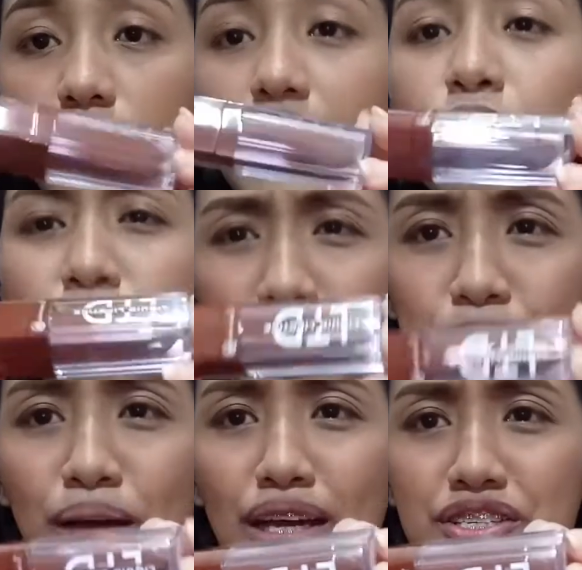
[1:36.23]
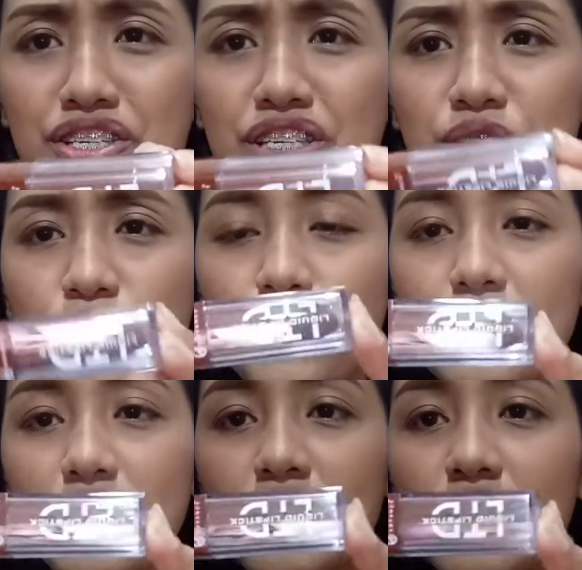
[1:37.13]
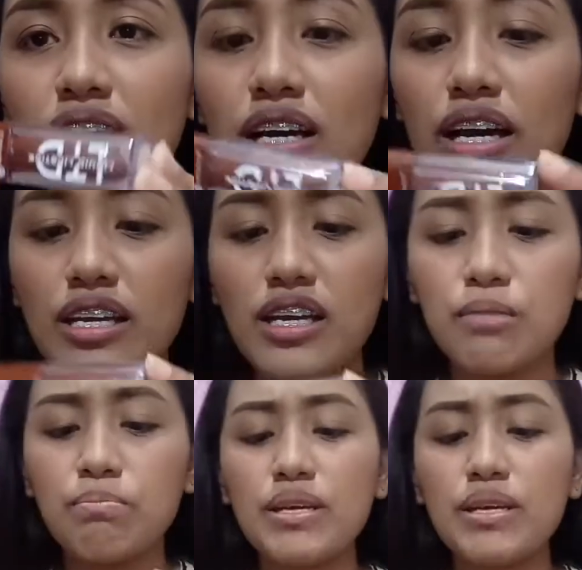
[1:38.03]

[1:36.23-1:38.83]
Ayan pala yung packaging niya, sorry. Ayan,